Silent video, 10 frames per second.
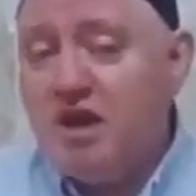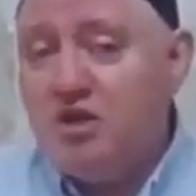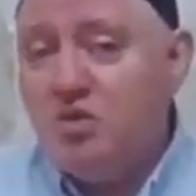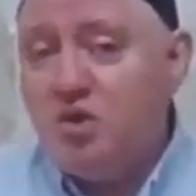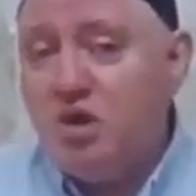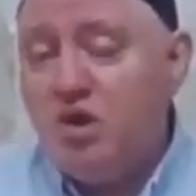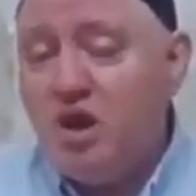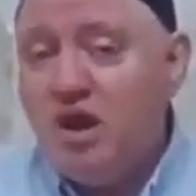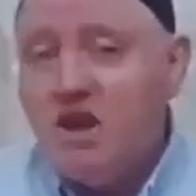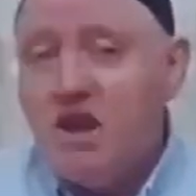gidiyor.
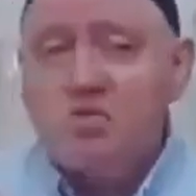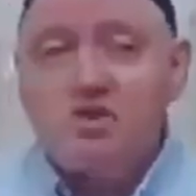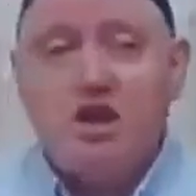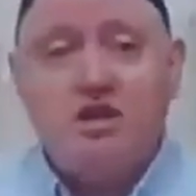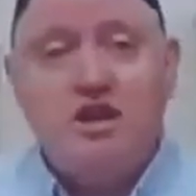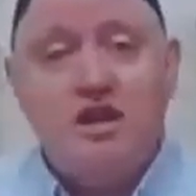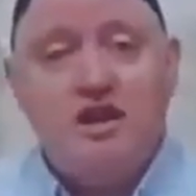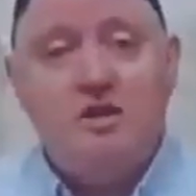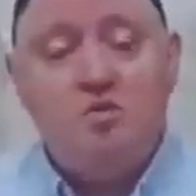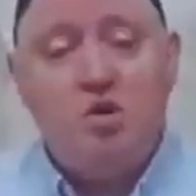E üstad
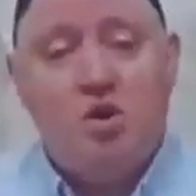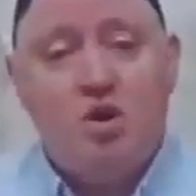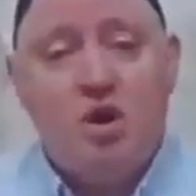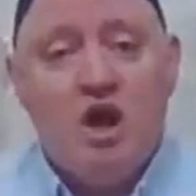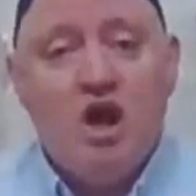dinlemiyor.